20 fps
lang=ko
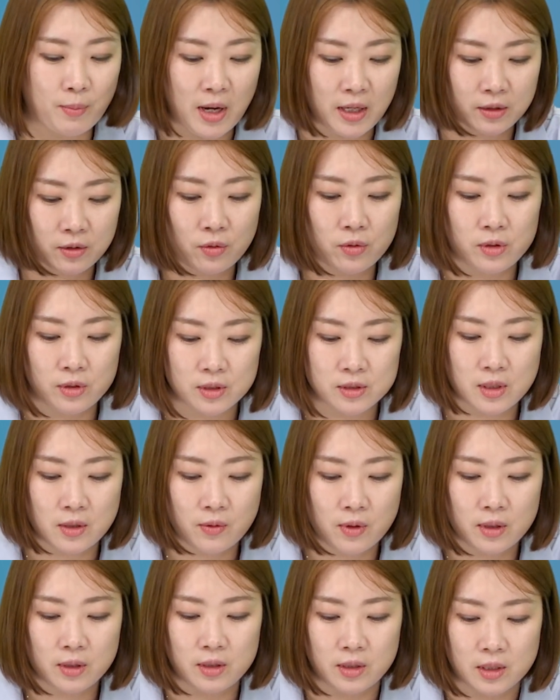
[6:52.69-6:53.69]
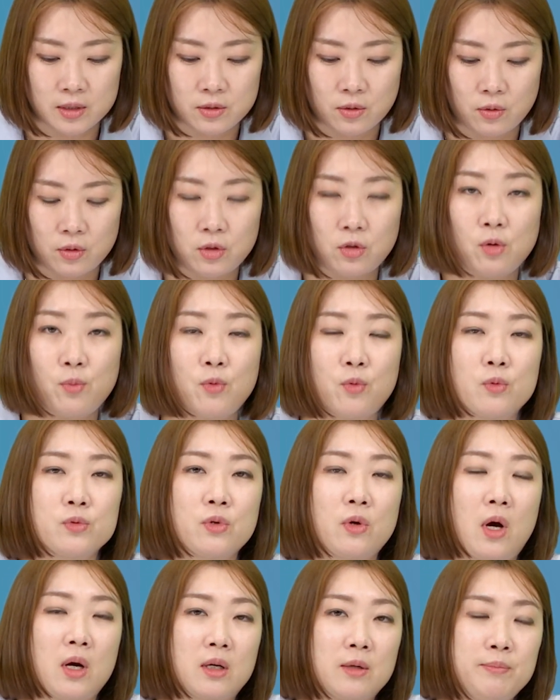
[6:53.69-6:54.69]
막혀 있는 상황이라서 이걸
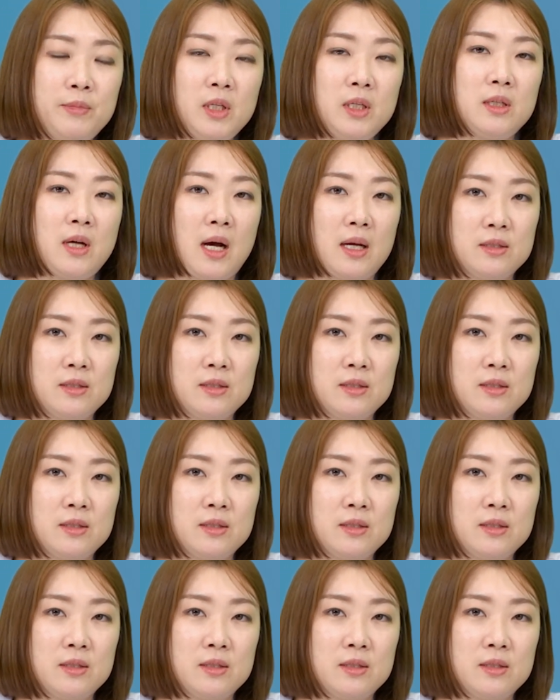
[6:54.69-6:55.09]
보고서 아 금리는